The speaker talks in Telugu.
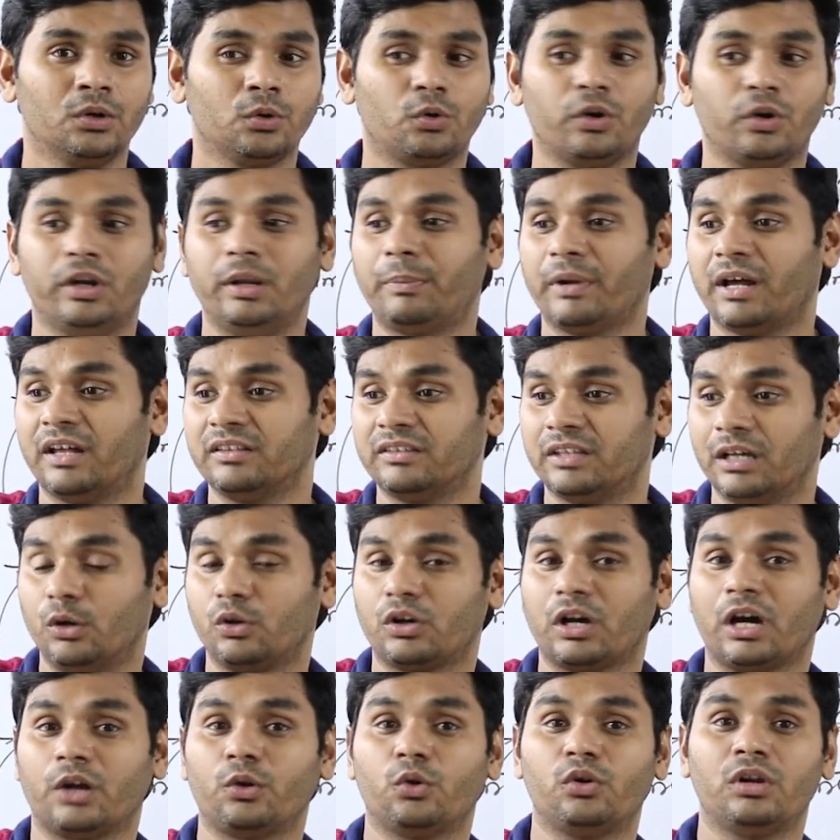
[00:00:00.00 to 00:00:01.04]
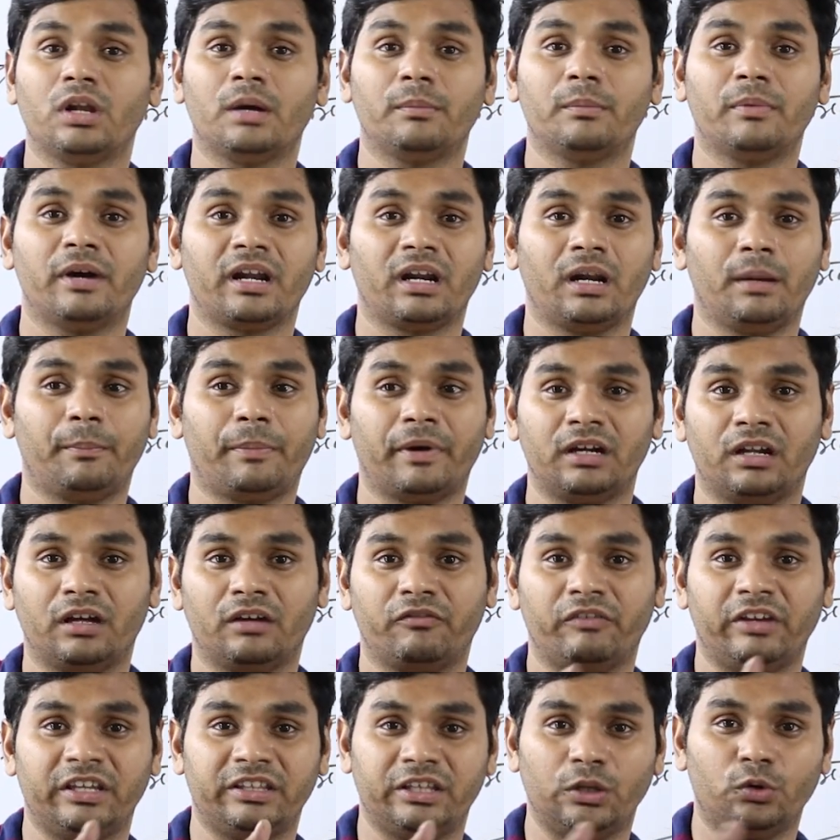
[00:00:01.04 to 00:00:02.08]
కొన్ని ప్రాంతాల్లో కరోనా బారిన పడ్డ
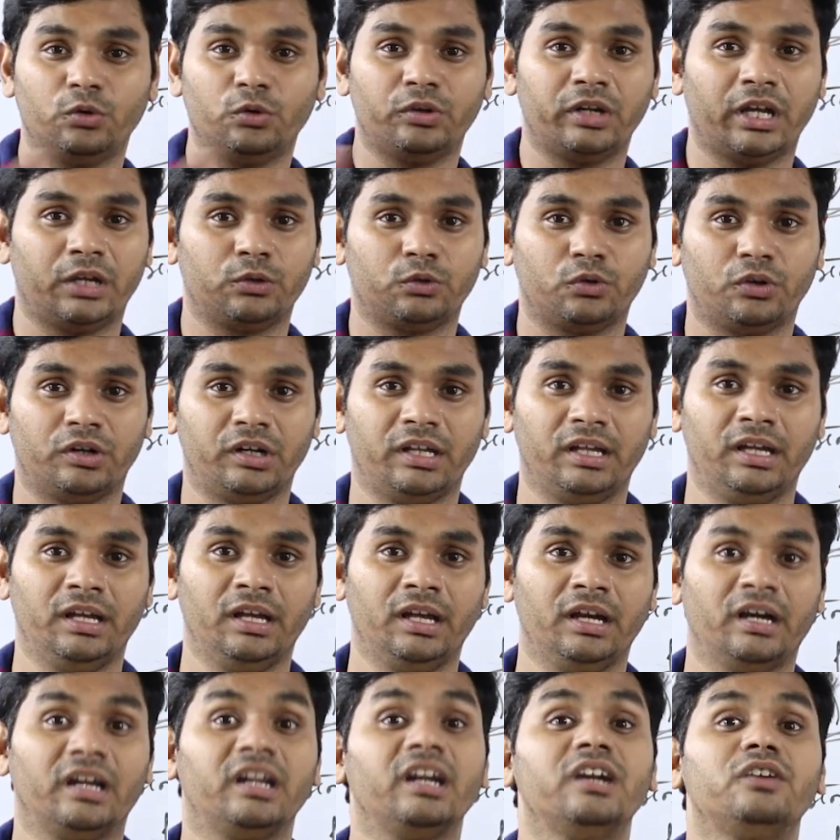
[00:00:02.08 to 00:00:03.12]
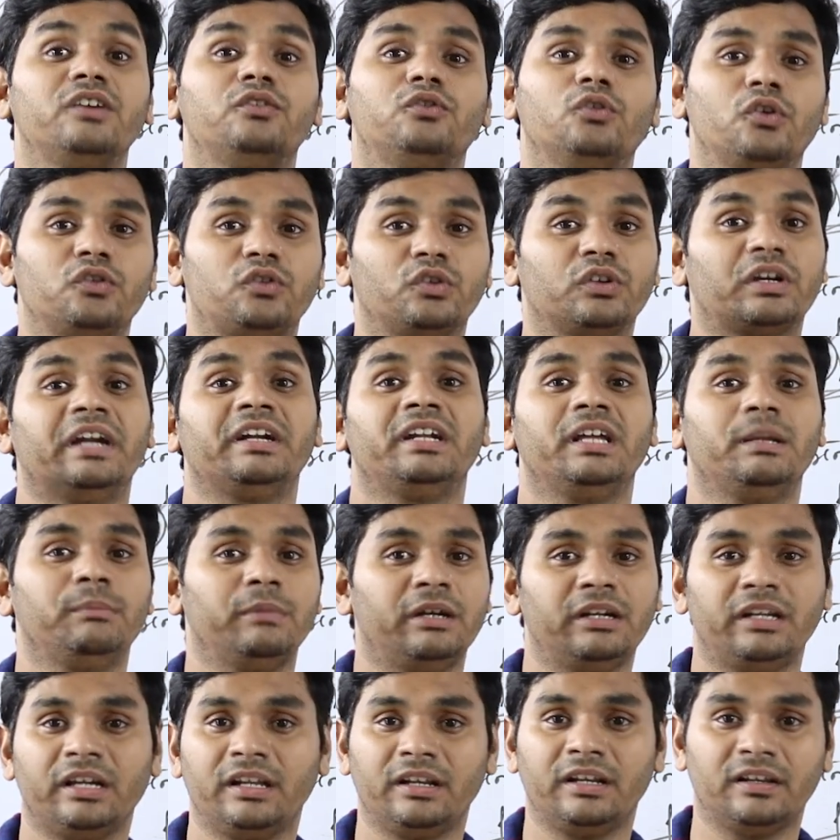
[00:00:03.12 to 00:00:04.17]
వీధులు ఉన్నాయనుకోండి రెడ్ జోన్స్
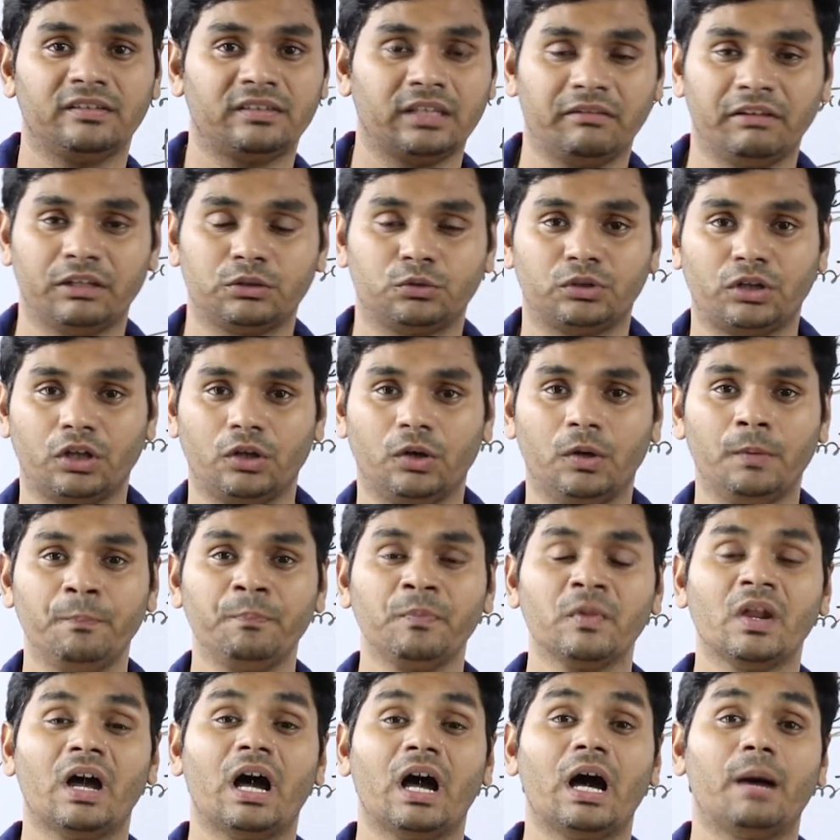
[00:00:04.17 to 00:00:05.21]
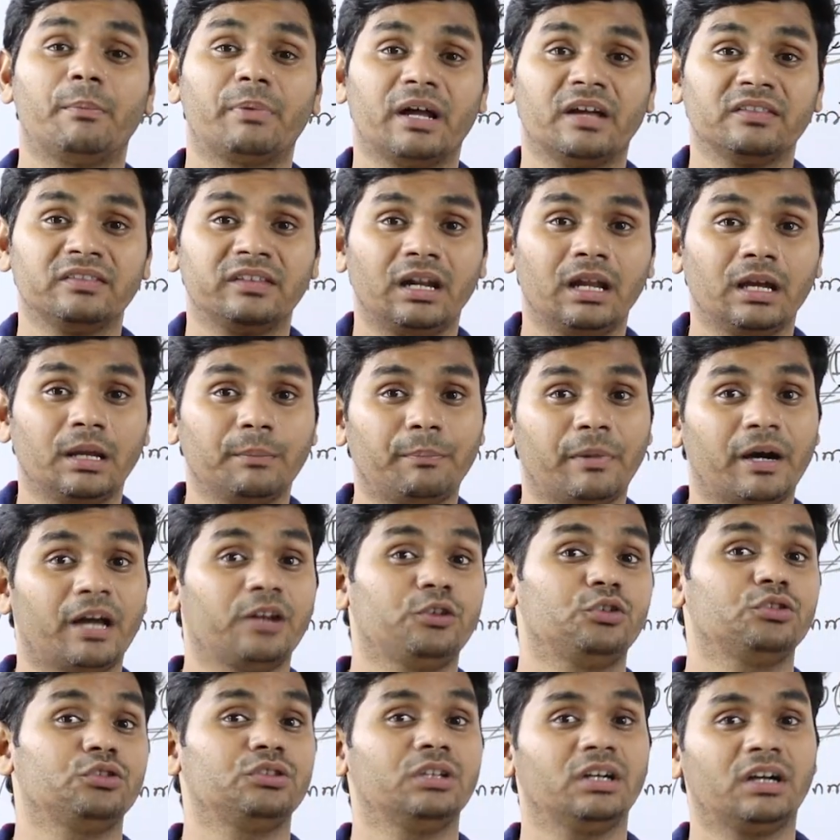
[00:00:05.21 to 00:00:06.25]
కంటైన్మెంట్ ఏరియాస్ ఏవైతే ఉంటాయో ఆ ప్రాంతాలకి
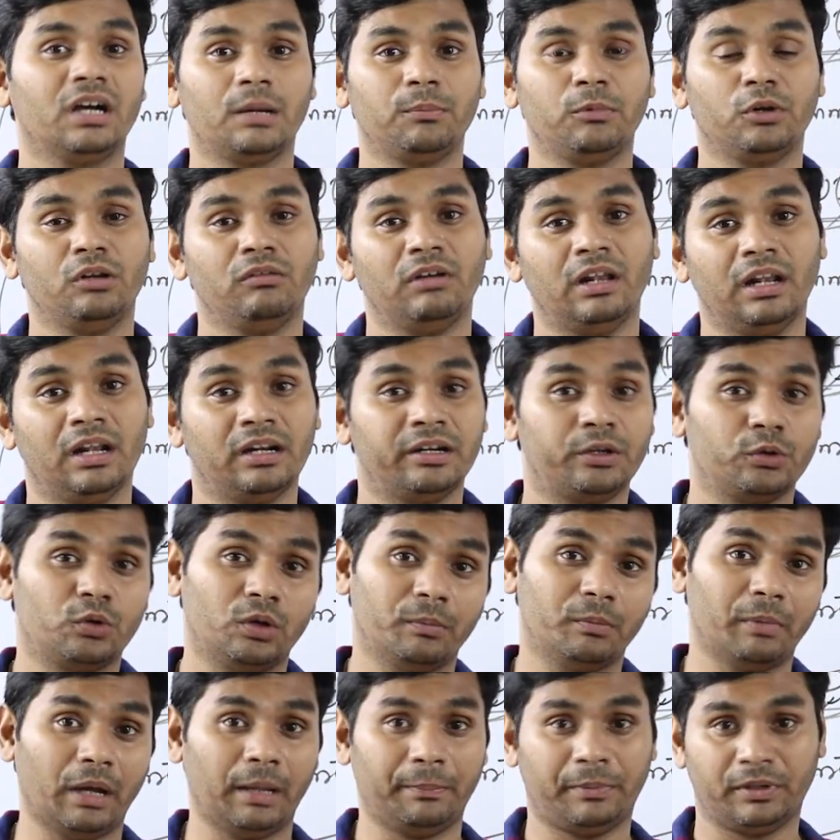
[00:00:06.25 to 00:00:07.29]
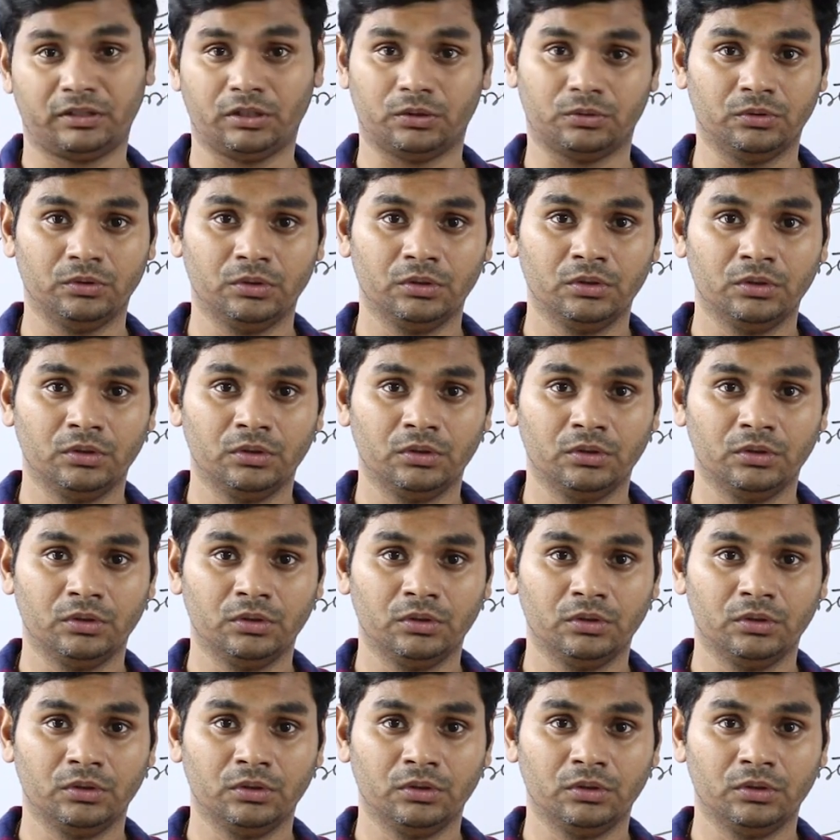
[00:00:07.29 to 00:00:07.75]
పారిశుద్ధ్య కార్మికులు వెళ్ళాలంటే కూడా భయపడతారు